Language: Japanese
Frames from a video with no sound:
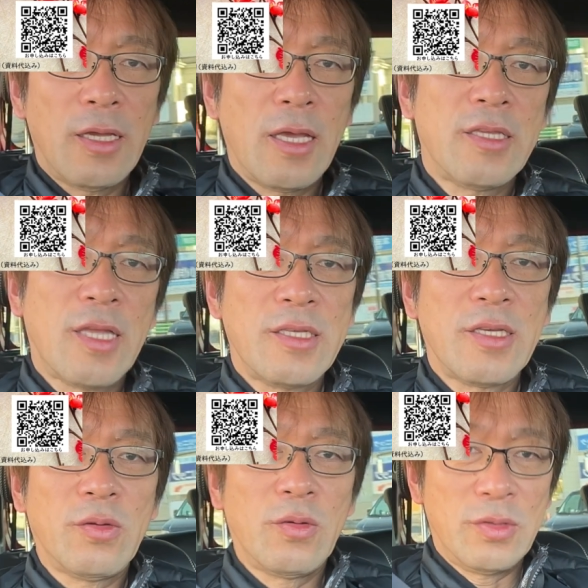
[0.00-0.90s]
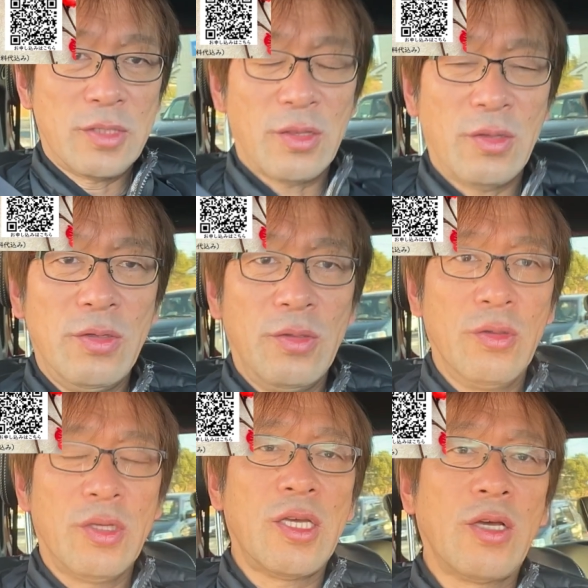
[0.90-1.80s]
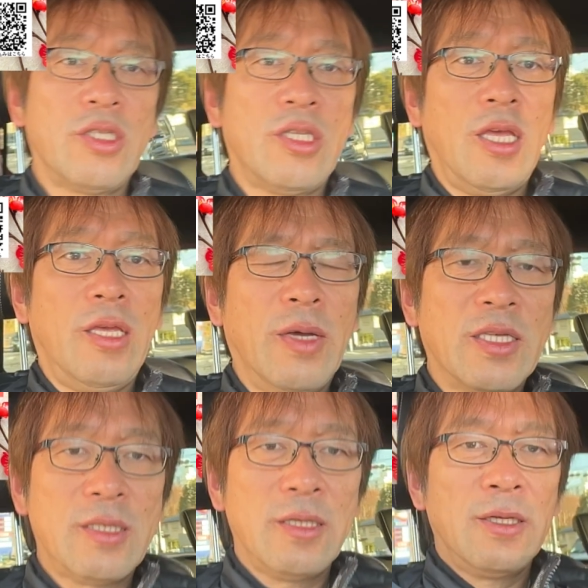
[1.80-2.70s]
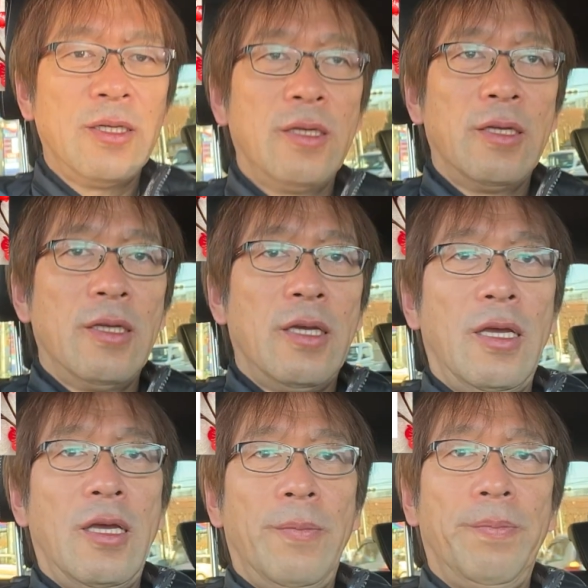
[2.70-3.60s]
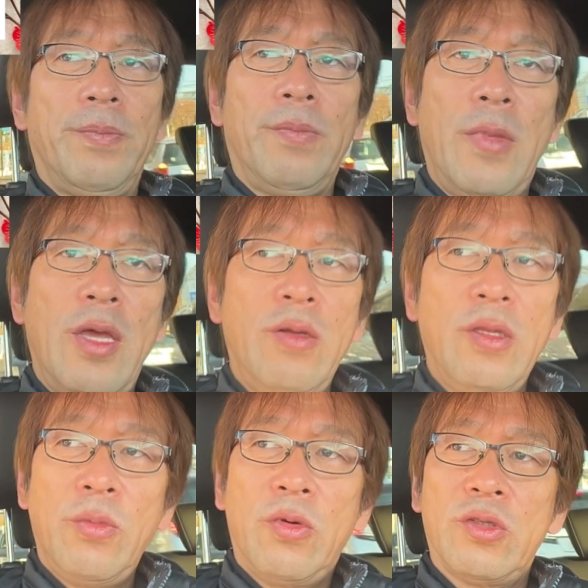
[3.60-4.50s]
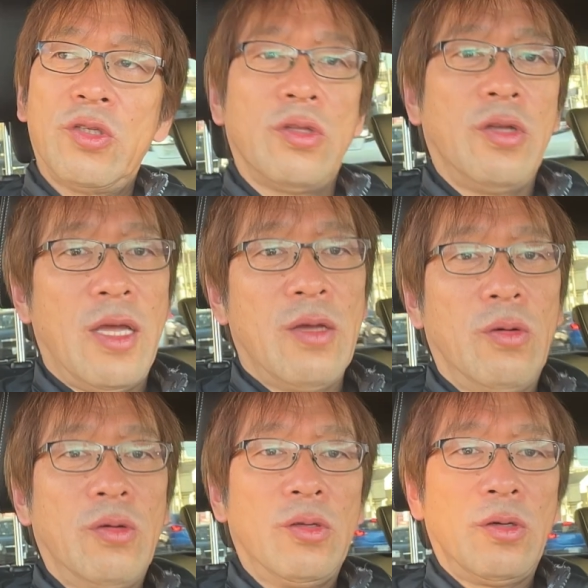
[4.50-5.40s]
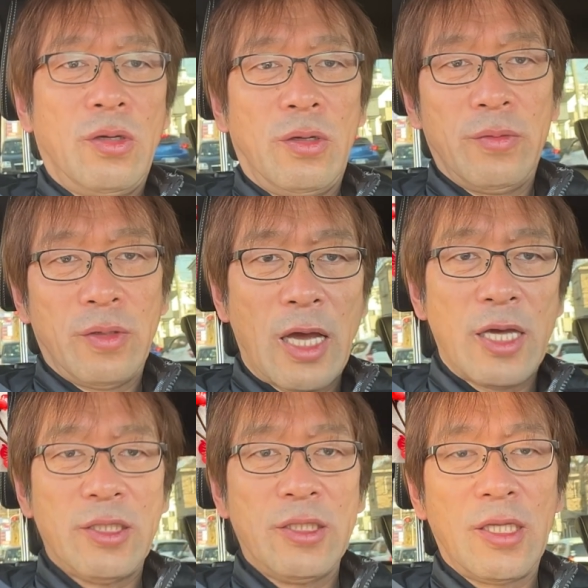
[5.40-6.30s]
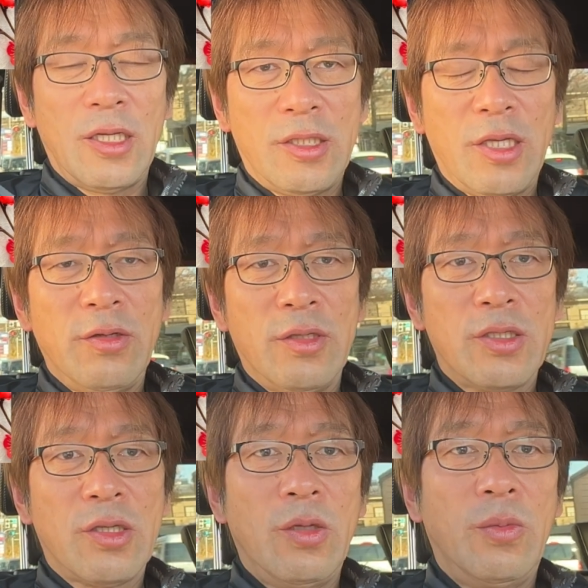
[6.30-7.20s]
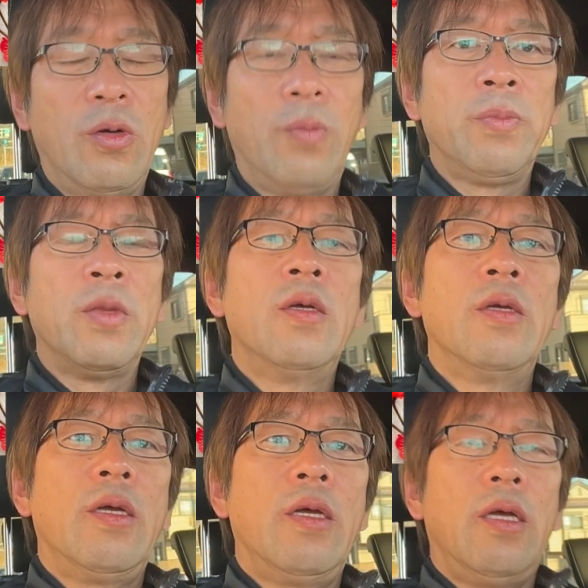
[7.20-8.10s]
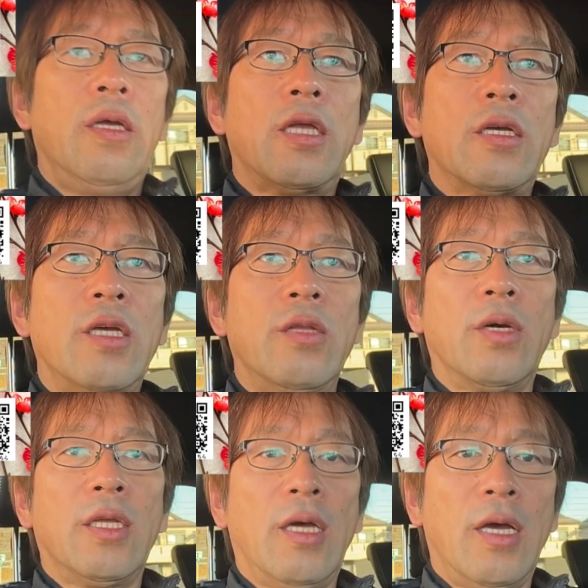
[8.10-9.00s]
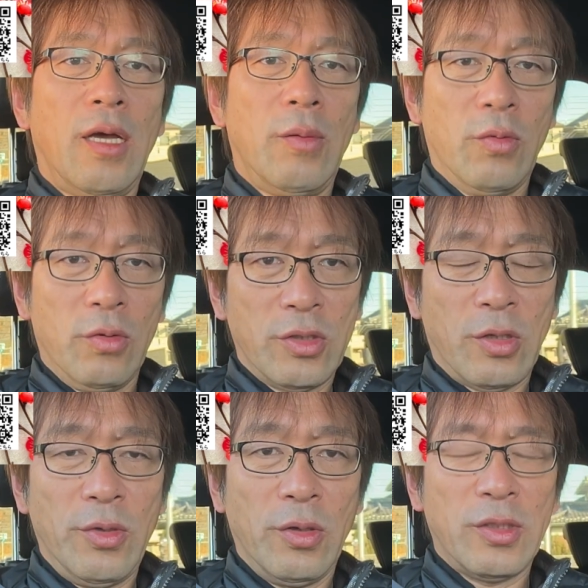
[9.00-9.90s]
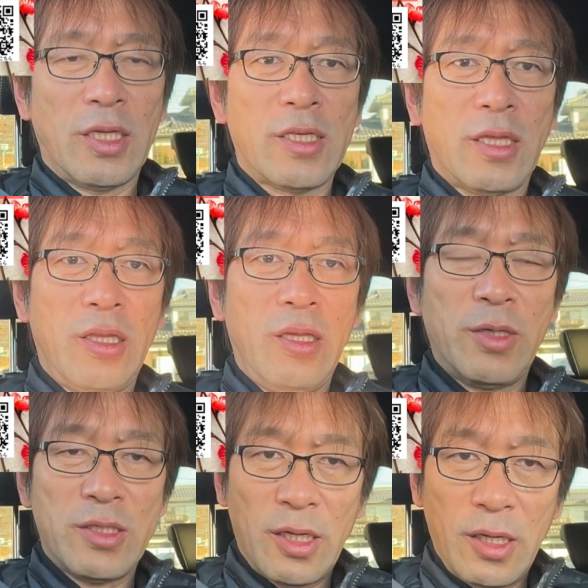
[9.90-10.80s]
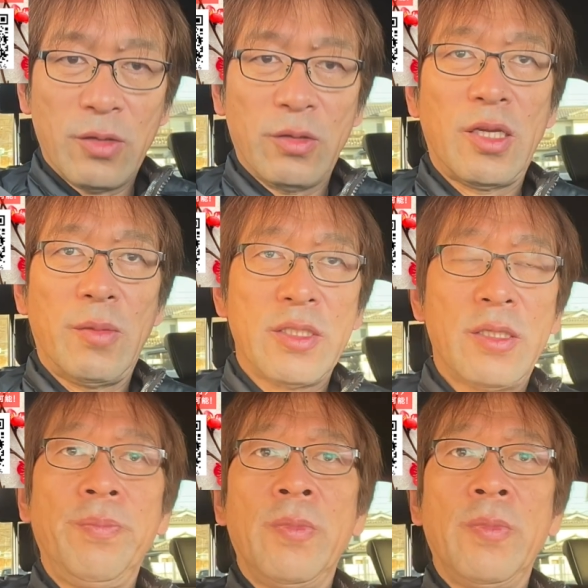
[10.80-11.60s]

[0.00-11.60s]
ん学期対策講座というのを企画しています。えー、メールでもちょっとねここのところ配信したりしてるんですけども、えー、たくさんの方が申し込みをくださっています。ありがとうございます。